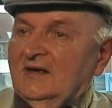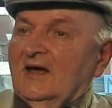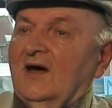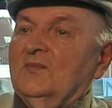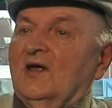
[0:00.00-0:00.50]

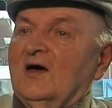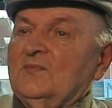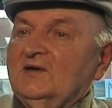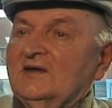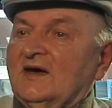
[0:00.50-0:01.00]
am
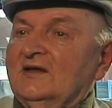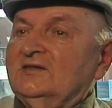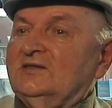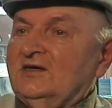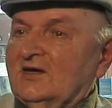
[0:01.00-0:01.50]
Nachmittag
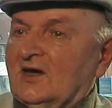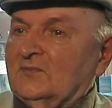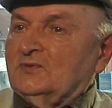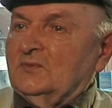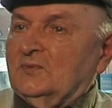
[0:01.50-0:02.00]
eine dicke
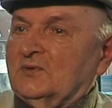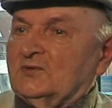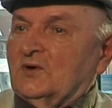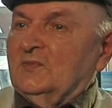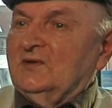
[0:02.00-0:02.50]
Erbsuppe
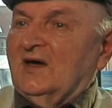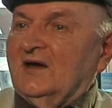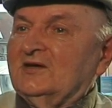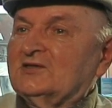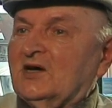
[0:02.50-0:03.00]
bekommen mit
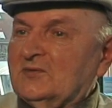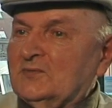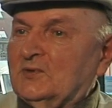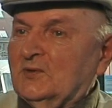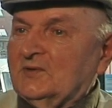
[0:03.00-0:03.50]
einer Scheibe
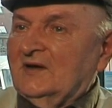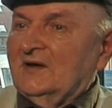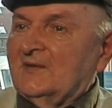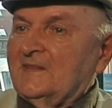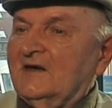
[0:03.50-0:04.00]
Brot.
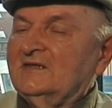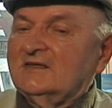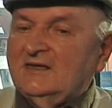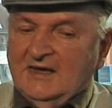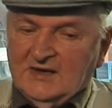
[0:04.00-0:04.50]
Und
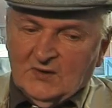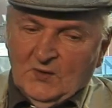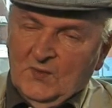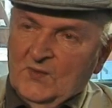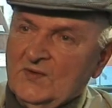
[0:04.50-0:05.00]
das ging
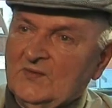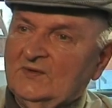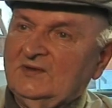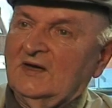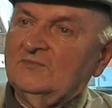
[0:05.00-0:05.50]

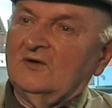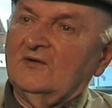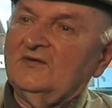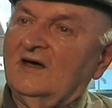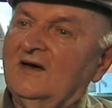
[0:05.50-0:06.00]

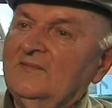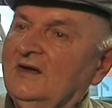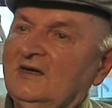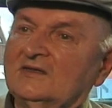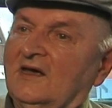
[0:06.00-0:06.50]
ununterbrochen. Wir haben
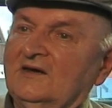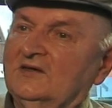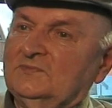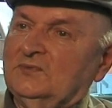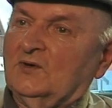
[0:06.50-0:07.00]
nichts
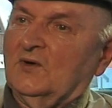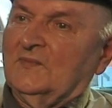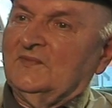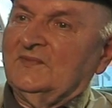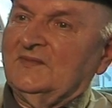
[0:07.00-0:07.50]
anderes
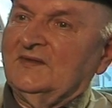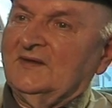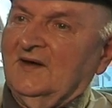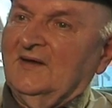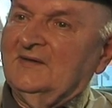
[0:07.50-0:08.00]
bekommen.
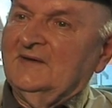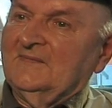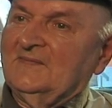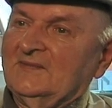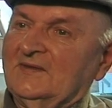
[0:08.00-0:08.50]
Ja?
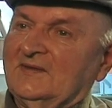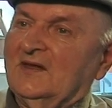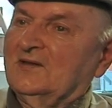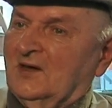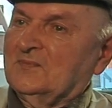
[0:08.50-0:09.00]

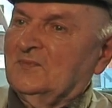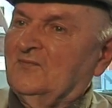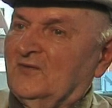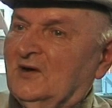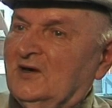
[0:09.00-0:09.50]
dann sagt
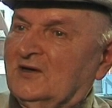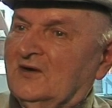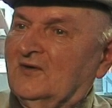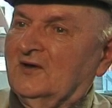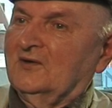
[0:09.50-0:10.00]
man vielleicht
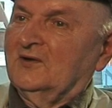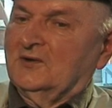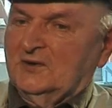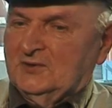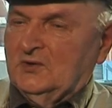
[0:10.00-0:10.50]
nicht mal,
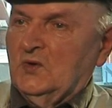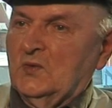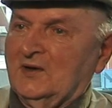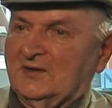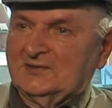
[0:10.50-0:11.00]
das hast du dir
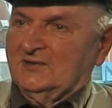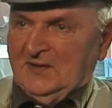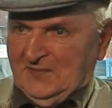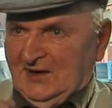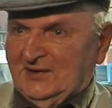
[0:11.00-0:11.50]
übergegessen. Nee,
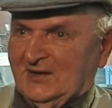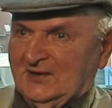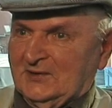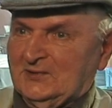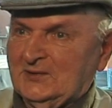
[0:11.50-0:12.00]
Im Gegenteil,
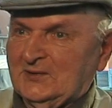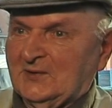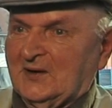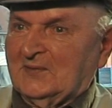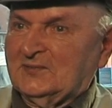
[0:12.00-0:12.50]
ich esse heute
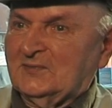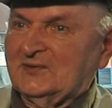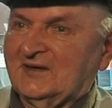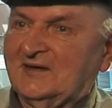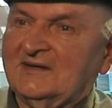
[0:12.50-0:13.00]
noch
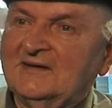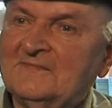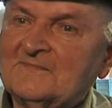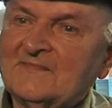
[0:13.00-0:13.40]
Erbsuppe gern. Ja?